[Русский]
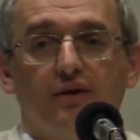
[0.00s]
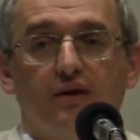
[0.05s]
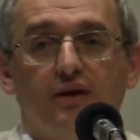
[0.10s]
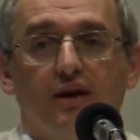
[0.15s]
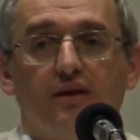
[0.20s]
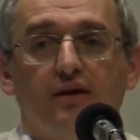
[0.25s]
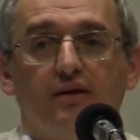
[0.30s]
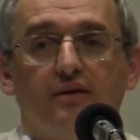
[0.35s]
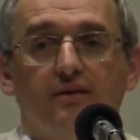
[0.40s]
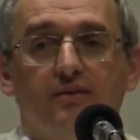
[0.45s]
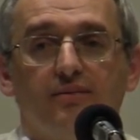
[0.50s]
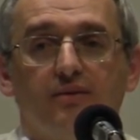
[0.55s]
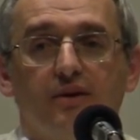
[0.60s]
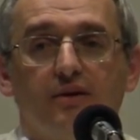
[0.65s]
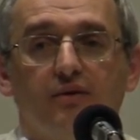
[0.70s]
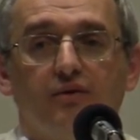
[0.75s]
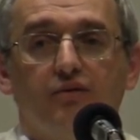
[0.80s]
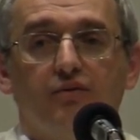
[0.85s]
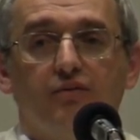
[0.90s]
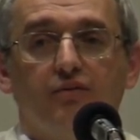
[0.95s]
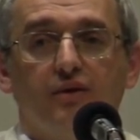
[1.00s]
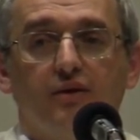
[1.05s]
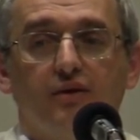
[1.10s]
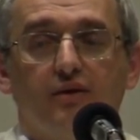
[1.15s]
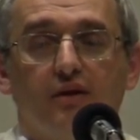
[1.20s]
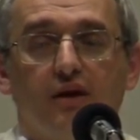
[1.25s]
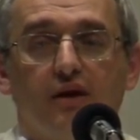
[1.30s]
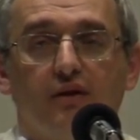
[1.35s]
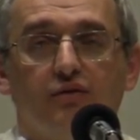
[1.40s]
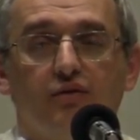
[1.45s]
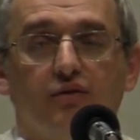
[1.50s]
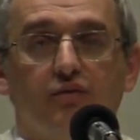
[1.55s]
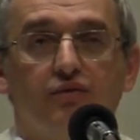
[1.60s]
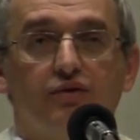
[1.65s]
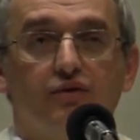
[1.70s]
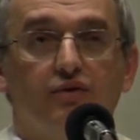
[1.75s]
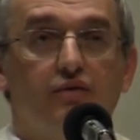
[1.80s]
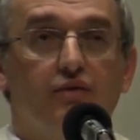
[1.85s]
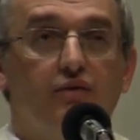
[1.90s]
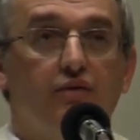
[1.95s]
не надо себе думать о том,
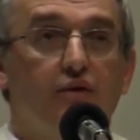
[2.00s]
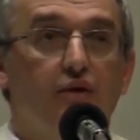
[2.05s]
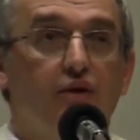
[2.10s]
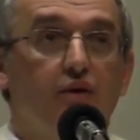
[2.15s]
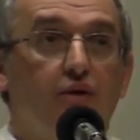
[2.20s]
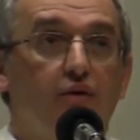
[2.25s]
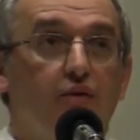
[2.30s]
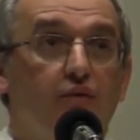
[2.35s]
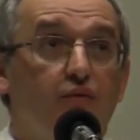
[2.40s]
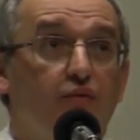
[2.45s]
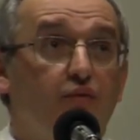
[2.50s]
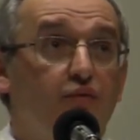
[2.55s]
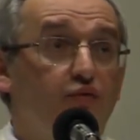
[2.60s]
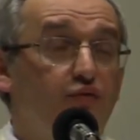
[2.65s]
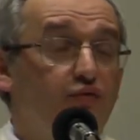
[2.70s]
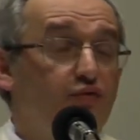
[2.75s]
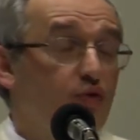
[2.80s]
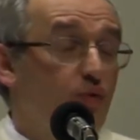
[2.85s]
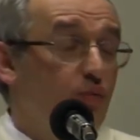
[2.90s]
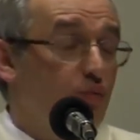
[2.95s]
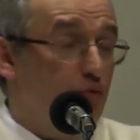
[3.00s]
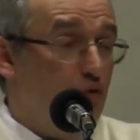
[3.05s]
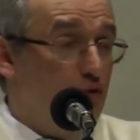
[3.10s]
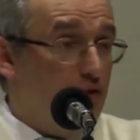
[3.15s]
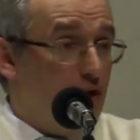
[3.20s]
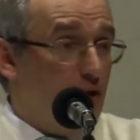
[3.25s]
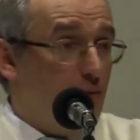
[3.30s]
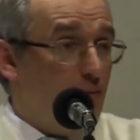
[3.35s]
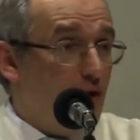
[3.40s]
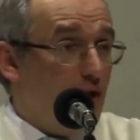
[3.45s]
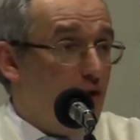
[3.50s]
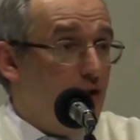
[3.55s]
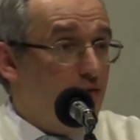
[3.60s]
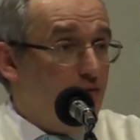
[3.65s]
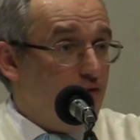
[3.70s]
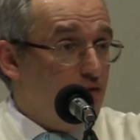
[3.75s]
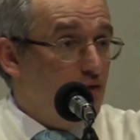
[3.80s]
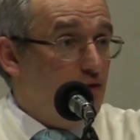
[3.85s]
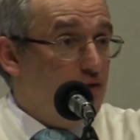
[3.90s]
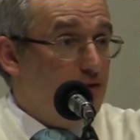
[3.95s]
что все будет нормально,
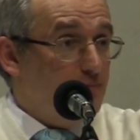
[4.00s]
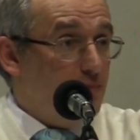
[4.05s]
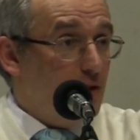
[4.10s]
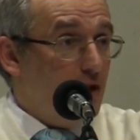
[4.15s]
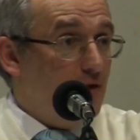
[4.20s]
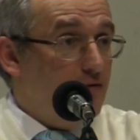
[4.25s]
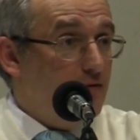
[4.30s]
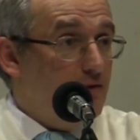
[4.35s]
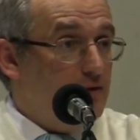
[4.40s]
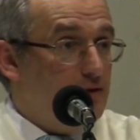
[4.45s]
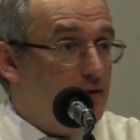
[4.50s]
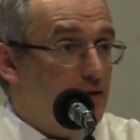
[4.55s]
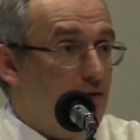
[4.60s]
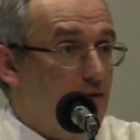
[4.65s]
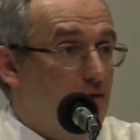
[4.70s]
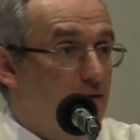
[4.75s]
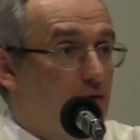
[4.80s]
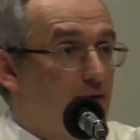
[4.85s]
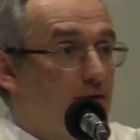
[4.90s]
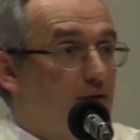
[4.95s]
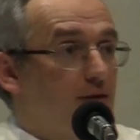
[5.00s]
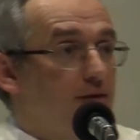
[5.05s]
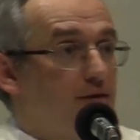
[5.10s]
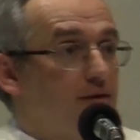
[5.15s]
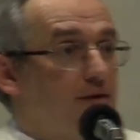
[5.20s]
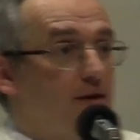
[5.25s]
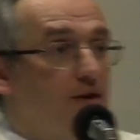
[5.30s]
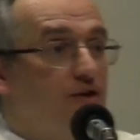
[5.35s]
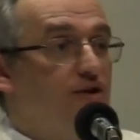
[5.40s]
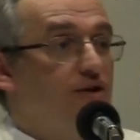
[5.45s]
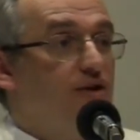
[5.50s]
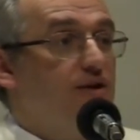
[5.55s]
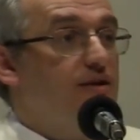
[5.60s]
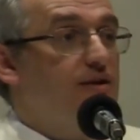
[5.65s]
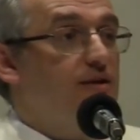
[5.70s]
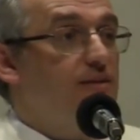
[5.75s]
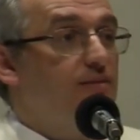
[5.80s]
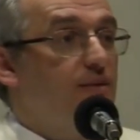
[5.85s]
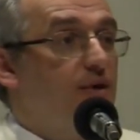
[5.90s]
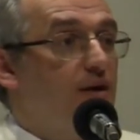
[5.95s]
все исправится. Скажите
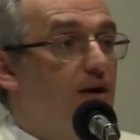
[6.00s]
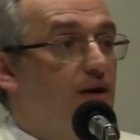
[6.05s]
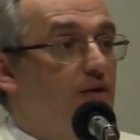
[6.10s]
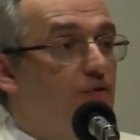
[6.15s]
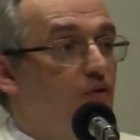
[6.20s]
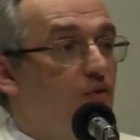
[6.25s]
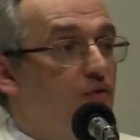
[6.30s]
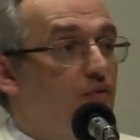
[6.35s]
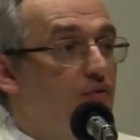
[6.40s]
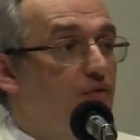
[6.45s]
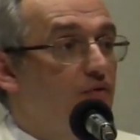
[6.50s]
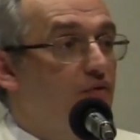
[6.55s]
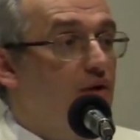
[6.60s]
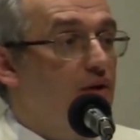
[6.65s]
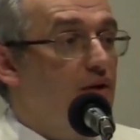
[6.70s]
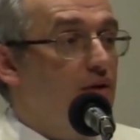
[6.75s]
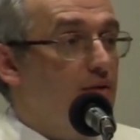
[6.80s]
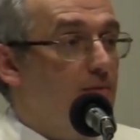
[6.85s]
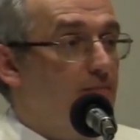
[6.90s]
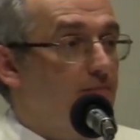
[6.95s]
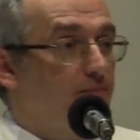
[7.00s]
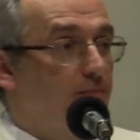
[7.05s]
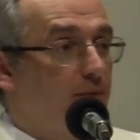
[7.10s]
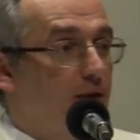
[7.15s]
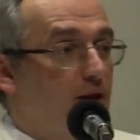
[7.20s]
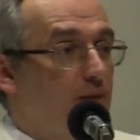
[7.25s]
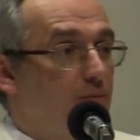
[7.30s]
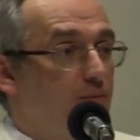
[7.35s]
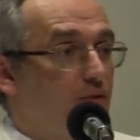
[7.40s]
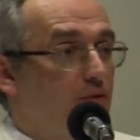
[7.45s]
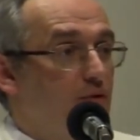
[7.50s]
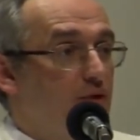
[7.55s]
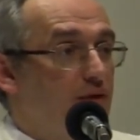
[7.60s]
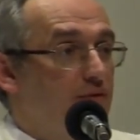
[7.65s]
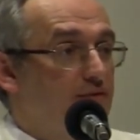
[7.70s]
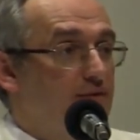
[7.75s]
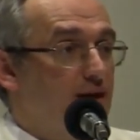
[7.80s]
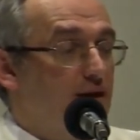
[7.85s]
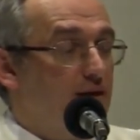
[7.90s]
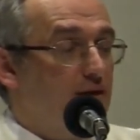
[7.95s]
себе, готовы вы
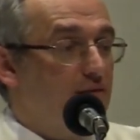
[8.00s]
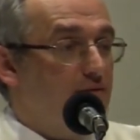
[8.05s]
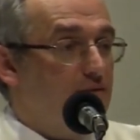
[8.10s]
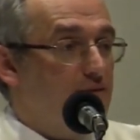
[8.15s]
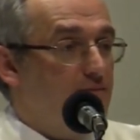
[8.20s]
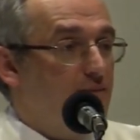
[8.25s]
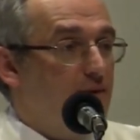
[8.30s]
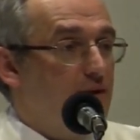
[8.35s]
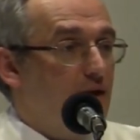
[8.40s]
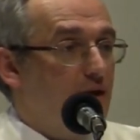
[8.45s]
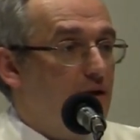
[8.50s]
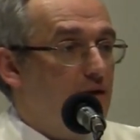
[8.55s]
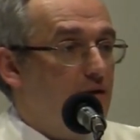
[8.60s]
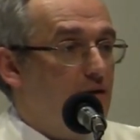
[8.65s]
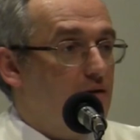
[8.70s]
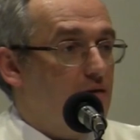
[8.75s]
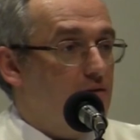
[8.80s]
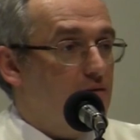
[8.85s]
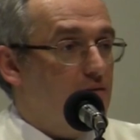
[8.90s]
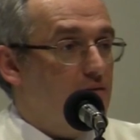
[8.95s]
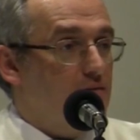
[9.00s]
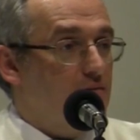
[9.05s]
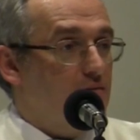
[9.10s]
ребенка взять на воспитание